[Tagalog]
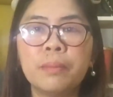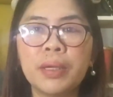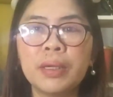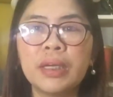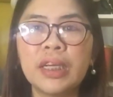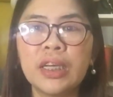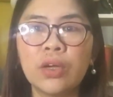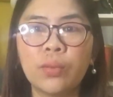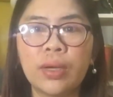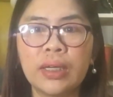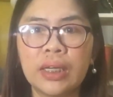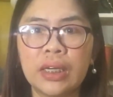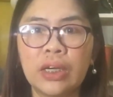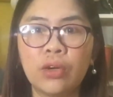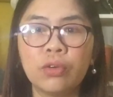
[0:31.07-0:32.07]
may ginawa
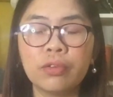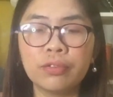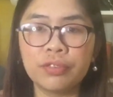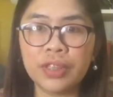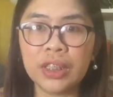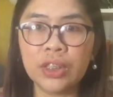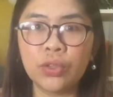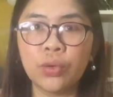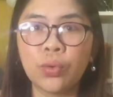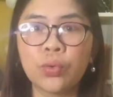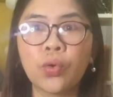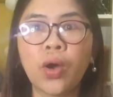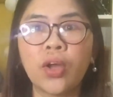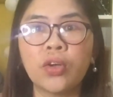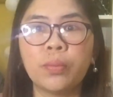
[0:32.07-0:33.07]
na rin akong video
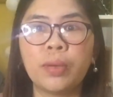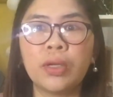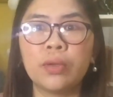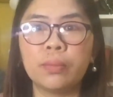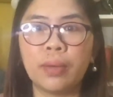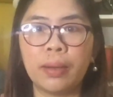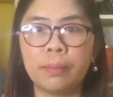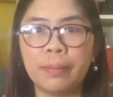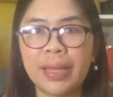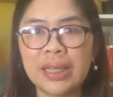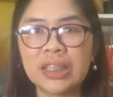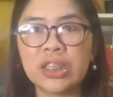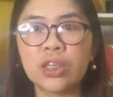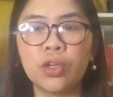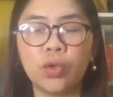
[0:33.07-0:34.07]
kung ano ba yung mga
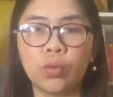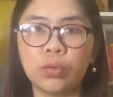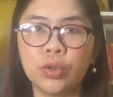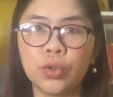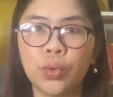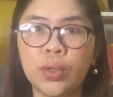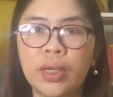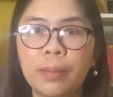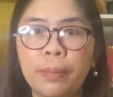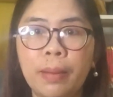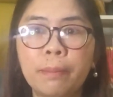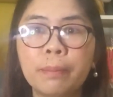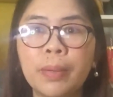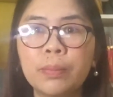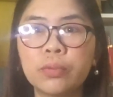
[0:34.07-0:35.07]
best lotion na
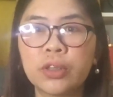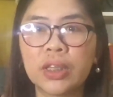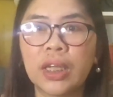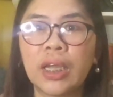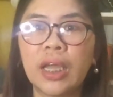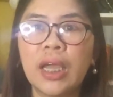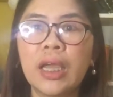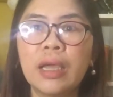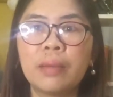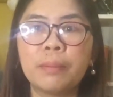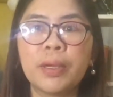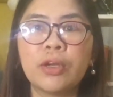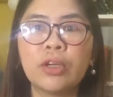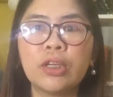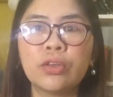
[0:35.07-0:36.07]
pampaputi.
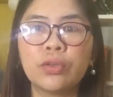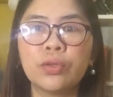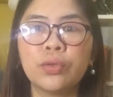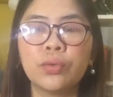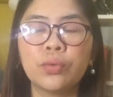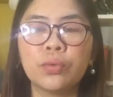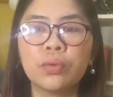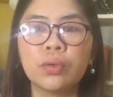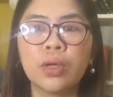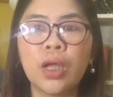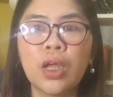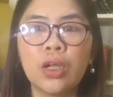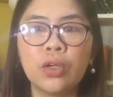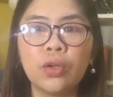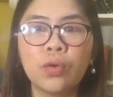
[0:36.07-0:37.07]
Pero ito yung
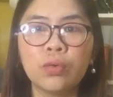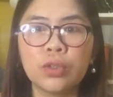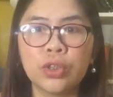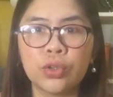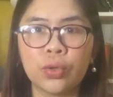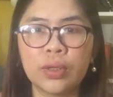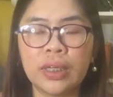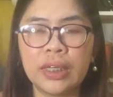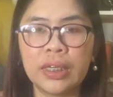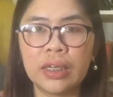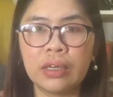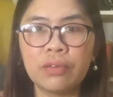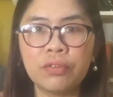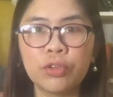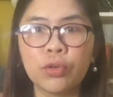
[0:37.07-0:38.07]
lotion na
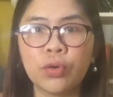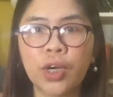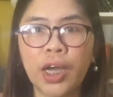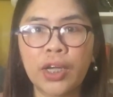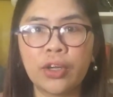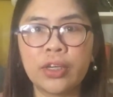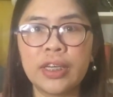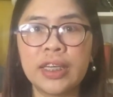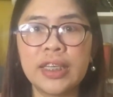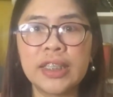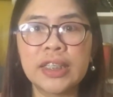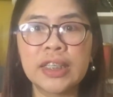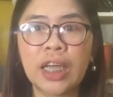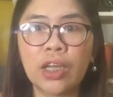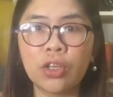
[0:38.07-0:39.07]
i-review ko ngayon
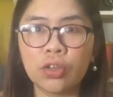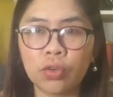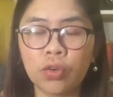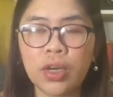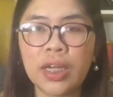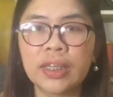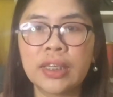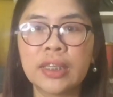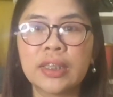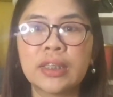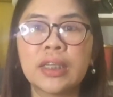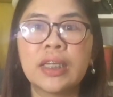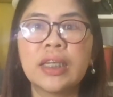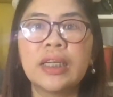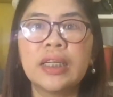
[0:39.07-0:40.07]
is ngayon ko lang na
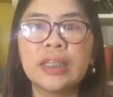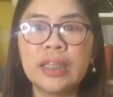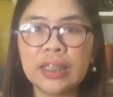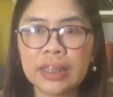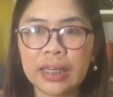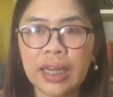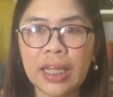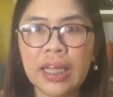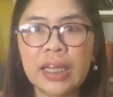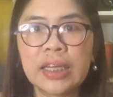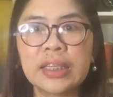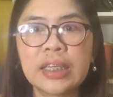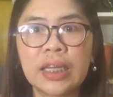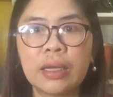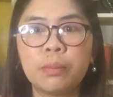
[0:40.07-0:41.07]
na-try
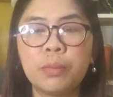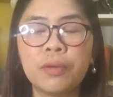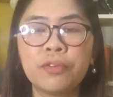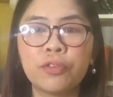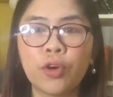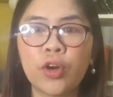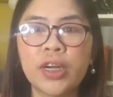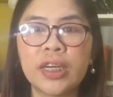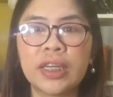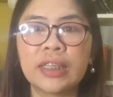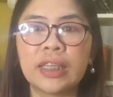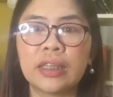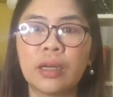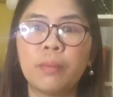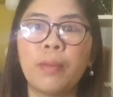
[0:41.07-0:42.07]
kasi before
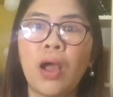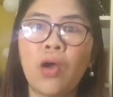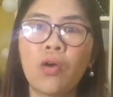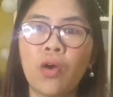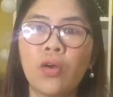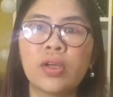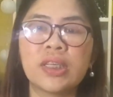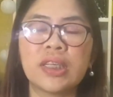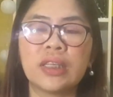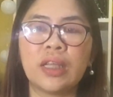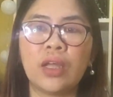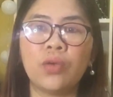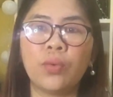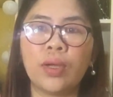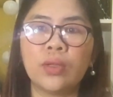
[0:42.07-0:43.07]
nagtatrabaho ako sa
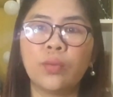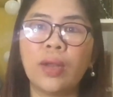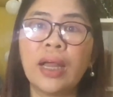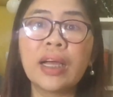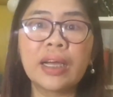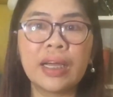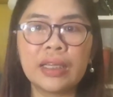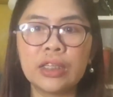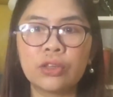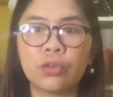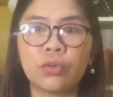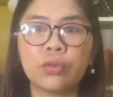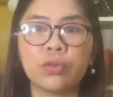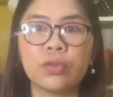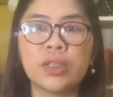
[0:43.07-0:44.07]
Taiwan, walang
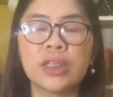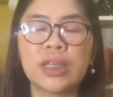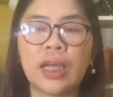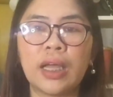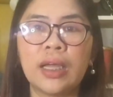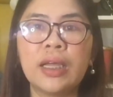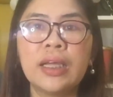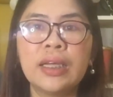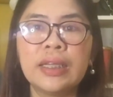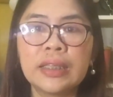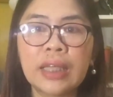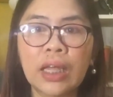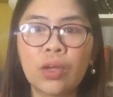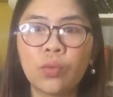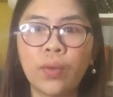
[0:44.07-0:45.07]
ganito doon sa
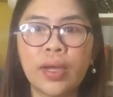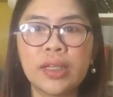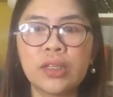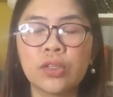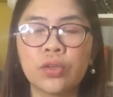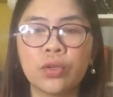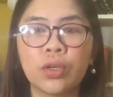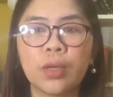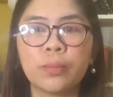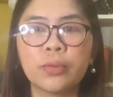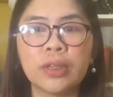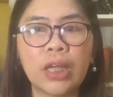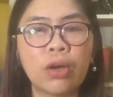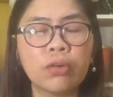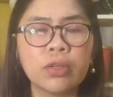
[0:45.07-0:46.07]
Taiwan. So, nung
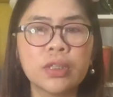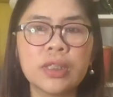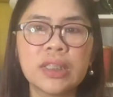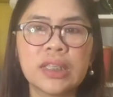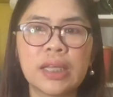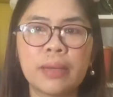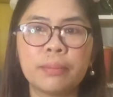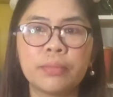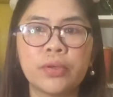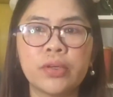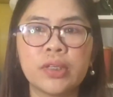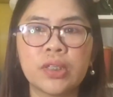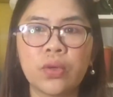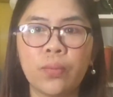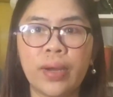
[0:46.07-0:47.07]
nagpunta ako noong
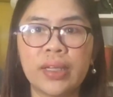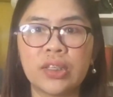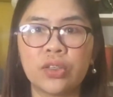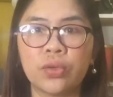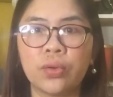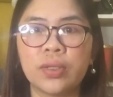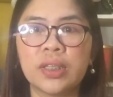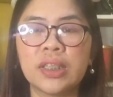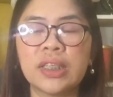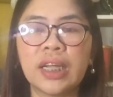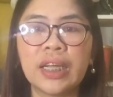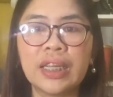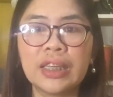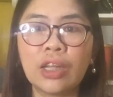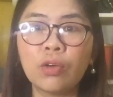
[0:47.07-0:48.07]
December sa Watsons,
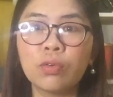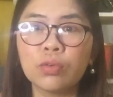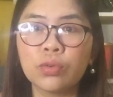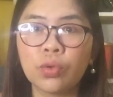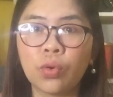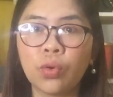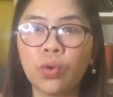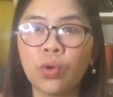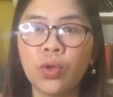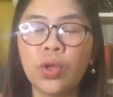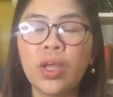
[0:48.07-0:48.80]
nakita ko to,